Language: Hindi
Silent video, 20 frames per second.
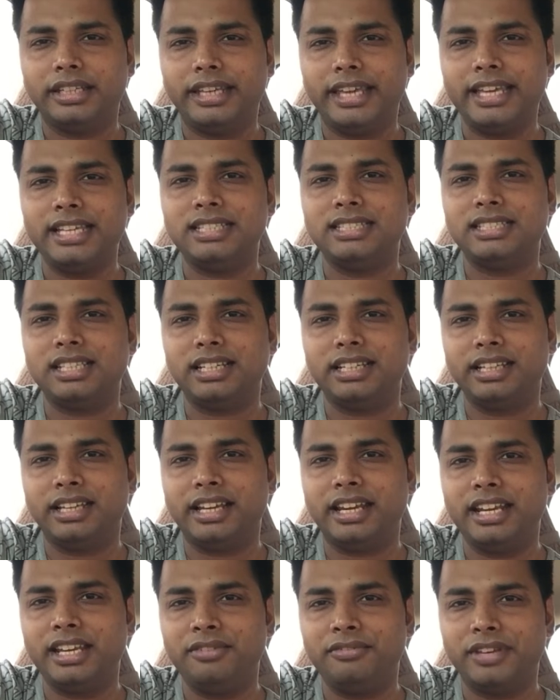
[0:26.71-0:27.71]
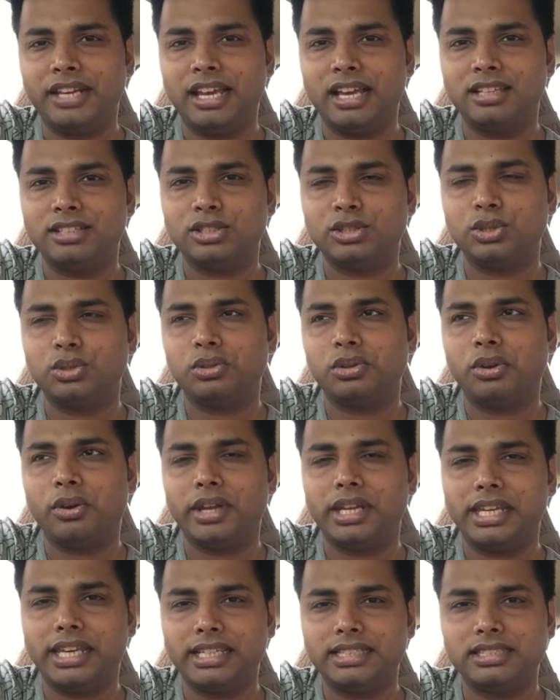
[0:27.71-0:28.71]
किंगसन ग्रीन विलास जो
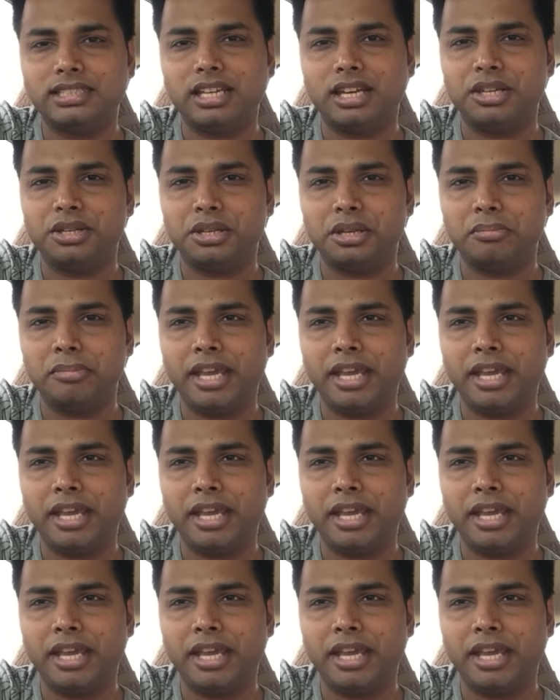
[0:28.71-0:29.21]
नोएडा एक्सटेंशन